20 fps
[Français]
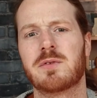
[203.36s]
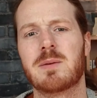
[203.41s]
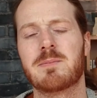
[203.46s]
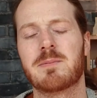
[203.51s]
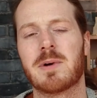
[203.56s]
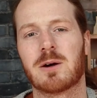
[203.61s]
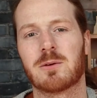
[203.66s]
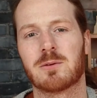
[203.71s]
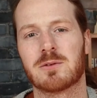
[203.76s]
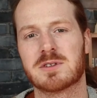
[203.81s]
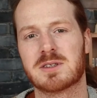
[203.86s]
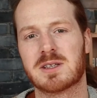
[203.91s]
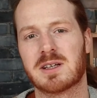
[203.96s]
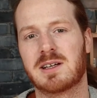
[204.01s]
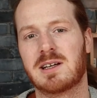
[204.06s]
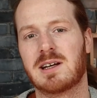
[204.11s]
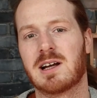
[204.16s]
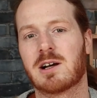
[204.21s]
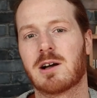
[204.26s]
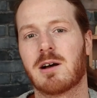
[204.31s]
au film, par contre,
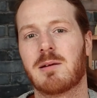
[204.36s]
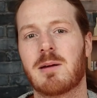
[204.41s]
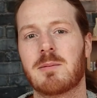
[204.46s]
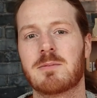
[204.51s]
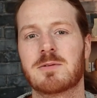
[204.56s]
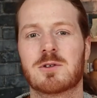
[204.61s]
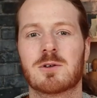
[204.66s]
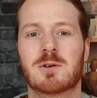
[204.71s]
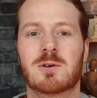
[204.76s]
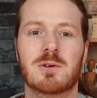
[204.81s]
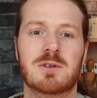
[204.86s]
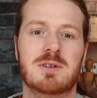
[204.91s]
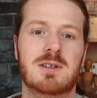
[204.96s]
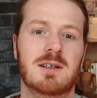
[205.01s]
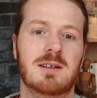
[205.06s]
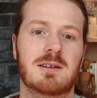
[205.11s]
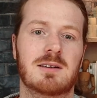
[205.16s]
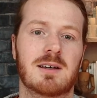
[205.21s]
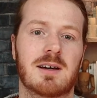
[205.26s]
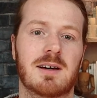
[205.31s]
c'est qu'il a quand même ce
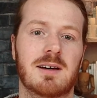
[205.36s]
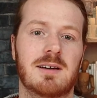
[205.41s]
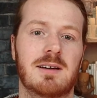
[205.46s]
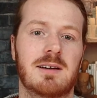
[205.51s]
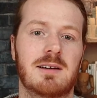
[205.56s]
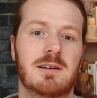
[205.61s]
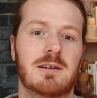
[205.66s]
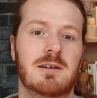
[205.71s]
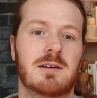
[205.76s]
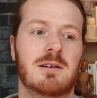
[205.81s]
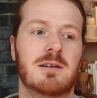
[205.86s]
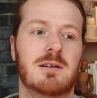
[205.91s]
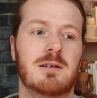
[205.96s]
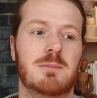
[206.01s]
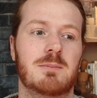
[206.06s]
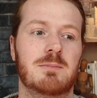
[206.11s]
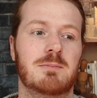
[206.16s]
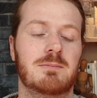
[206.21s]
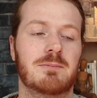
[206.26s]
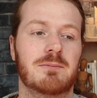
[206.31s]
côté très
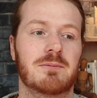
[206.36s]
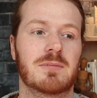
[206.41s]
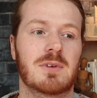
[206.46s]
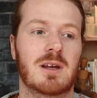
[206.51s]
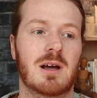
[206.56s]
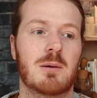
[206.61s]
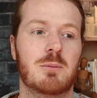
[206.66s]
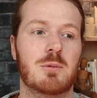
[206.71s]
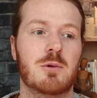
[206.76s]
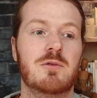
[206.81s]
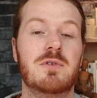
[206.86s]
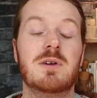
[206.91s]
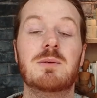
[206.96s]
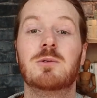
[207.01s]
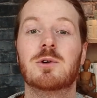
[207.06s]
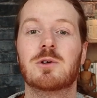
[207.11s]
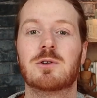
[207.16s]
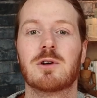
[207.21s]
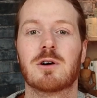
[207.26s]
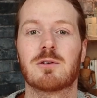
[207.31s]
un peu
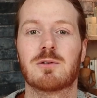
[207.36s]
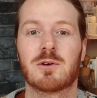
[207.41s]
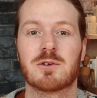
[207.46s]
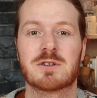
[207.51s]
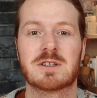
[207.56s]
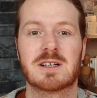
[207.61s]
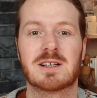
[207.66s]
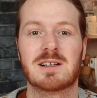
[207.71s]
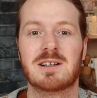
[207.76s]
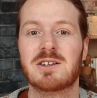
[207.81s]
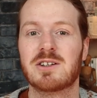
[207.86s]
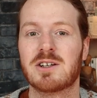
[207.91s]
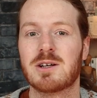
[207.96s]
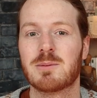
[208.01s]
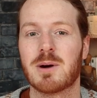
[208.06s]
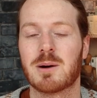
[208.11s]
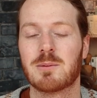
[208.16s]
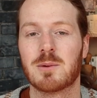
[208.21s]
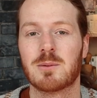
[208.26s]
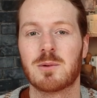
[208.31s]
film d'auteur français
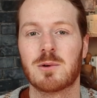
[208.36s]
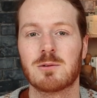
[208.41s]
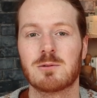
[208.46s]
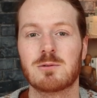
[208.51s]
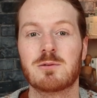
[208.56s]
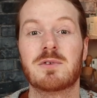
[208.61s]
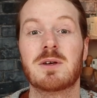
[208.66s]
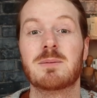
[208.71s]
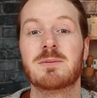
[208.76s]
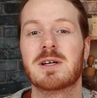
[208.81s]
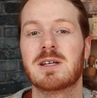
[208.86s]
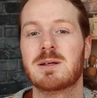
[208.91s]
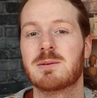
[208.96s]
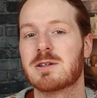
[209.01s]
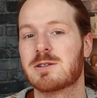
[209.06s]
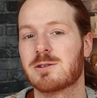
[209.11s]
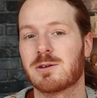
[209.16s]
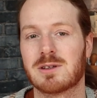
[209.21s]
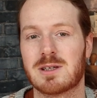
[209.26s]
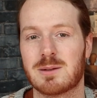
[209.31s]
cliché par moment, ou film
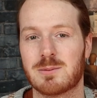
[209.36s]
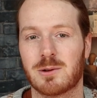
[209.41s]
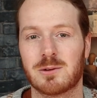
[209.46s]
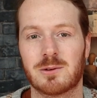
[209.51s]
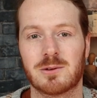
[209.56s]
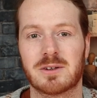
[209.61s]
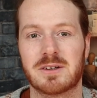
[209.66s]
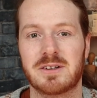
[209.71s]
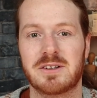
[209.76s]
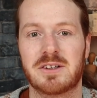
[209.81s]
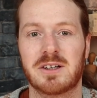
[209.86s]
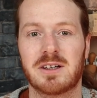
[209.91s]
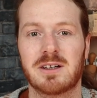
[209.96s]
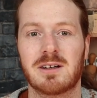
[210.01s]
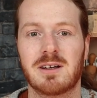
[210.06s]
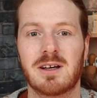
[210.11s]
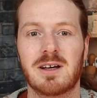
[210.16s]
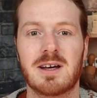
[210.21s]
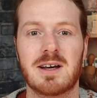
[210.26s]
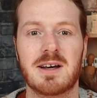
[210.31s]
d'animation indépendant
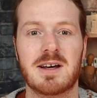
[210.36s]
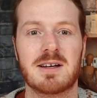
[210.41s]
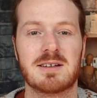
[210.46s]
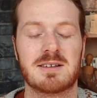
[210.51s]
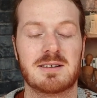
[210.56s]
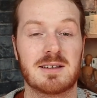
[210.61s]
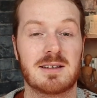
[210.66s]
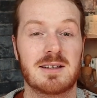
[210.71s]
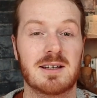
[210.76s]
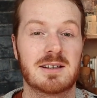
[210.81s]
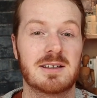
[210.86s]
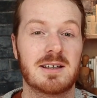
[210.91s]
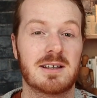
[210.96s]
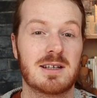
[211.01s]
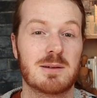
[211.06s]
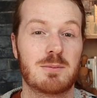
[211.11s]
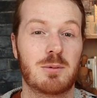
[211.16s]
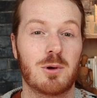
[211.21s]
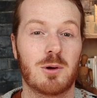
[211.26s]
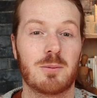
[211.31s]
cliché. C'est-à-dire qu'il y
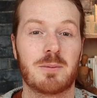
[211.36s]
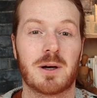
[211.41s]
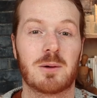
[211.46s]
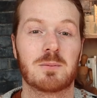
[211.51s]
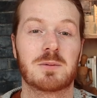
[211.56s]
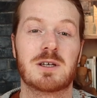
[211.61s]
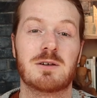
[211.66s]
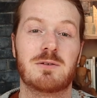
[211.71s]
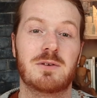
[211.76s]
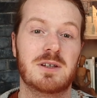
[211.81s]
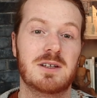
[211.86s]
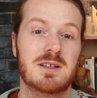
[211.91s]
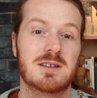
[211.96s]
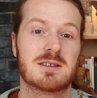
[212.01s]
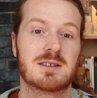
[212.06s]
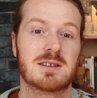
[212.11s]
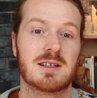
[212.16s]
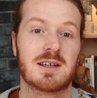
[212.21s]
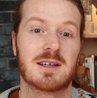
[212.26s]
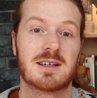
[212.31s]
a des plans par exemple qui
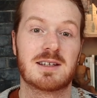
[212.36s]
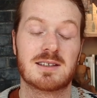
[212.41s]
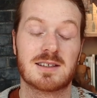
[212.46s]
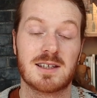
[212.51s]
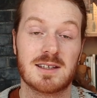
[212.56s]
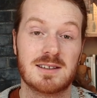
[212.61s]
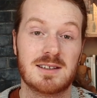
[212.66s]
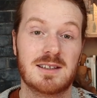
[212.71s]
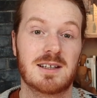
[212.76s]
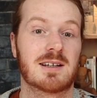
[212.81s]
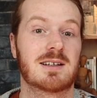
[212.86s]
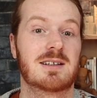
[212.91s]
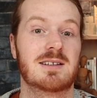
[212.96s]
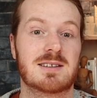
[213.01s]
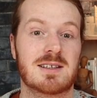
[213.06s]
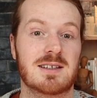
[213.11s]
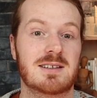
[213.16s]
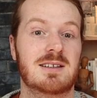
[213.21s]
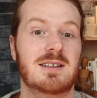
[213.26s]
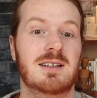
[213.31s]
finissent et qui s'étirent,
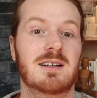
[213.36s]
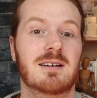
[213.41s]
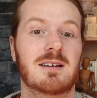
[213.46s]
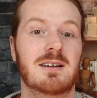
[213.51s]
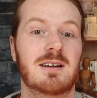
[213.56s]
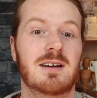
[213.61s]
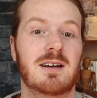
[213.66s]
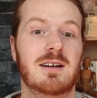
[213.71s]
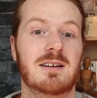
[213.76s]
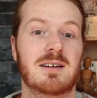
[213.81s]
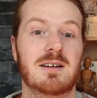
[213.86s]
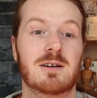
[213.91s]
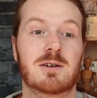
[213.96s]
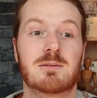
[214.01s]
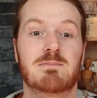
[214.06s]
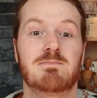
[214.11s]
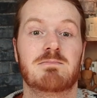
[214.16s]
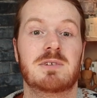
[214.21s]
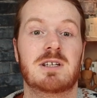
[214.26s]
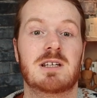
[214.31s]
qui s'étirent.
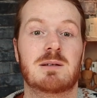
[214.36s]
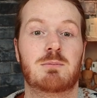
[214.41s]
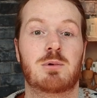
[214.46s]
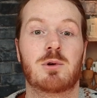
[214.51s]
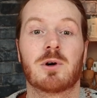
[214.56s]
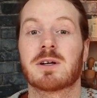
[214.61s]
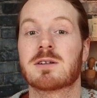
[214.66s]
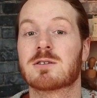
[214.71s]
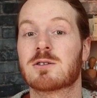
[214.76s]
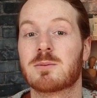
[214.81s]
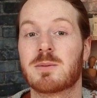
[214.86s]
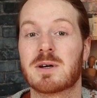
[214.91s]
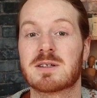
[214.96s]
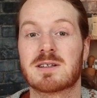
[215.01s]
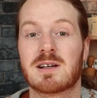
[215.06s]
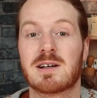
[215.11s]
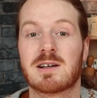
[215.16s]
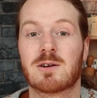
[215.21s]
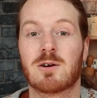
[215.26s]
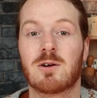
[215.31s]
C'est-à-dire plus rien ne se
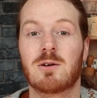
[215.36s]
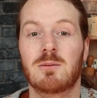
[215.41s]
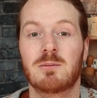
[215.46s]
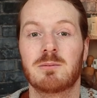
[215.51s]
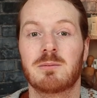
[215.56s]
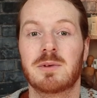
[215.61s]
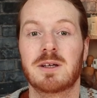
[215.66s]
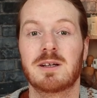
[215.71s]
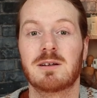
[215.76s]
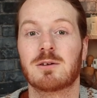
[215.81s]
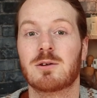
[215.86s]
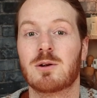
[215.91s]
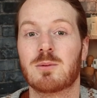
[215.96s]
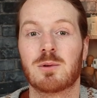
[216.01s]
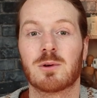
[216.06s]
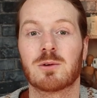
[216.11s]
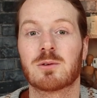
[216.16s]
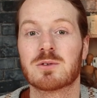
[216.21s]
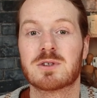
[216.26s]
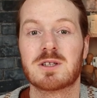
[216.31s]
passe à l'écran, mais le
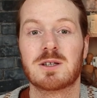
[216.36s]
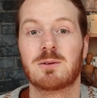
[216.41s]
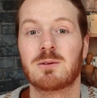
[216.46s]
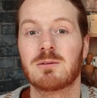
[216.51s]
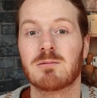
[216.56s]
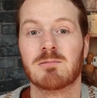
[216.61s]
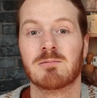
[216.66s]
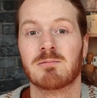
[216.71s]
plan continue.